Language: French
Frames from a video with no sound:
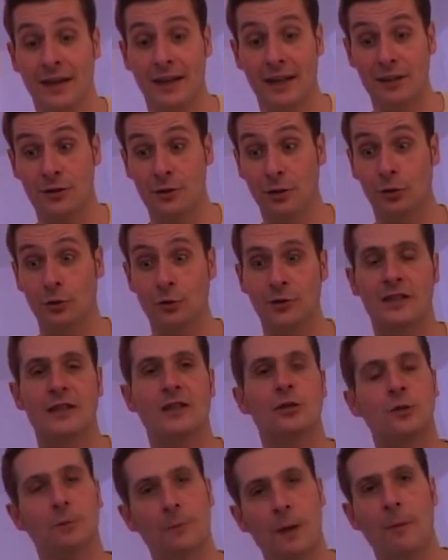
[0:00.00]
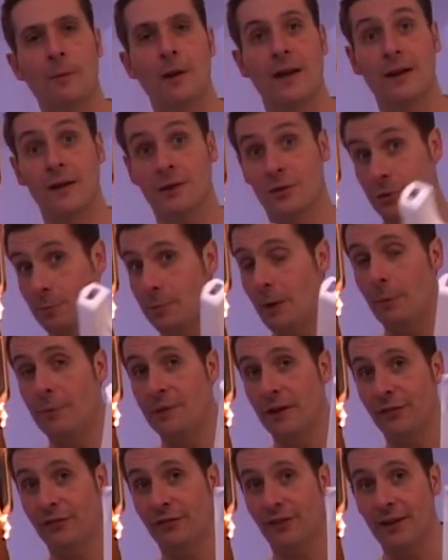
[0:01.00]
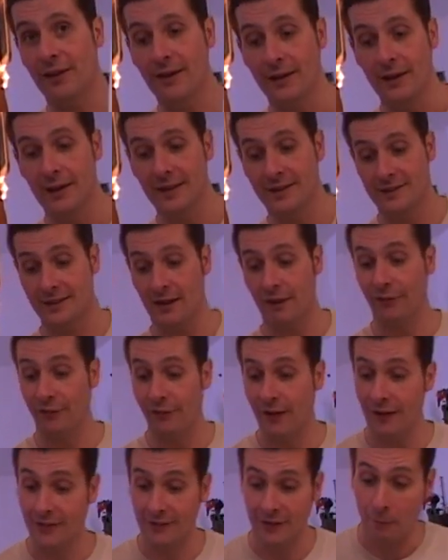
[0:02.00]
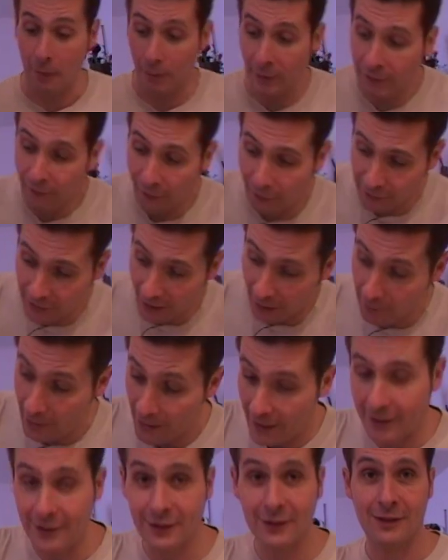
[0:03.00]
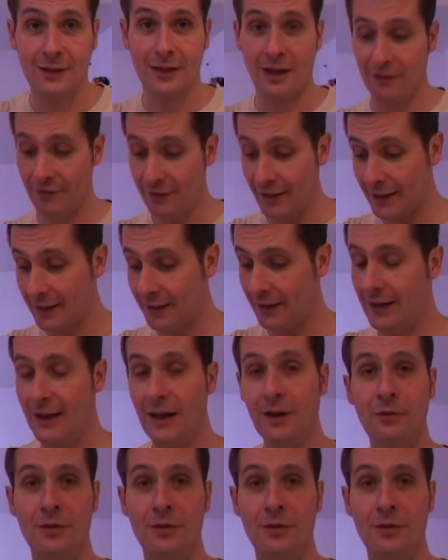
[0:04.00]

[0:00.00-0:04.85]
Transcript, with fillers: Et surtout c'est super malin et super bien fait. Ça fait, ça permet de faire une arbalète avec la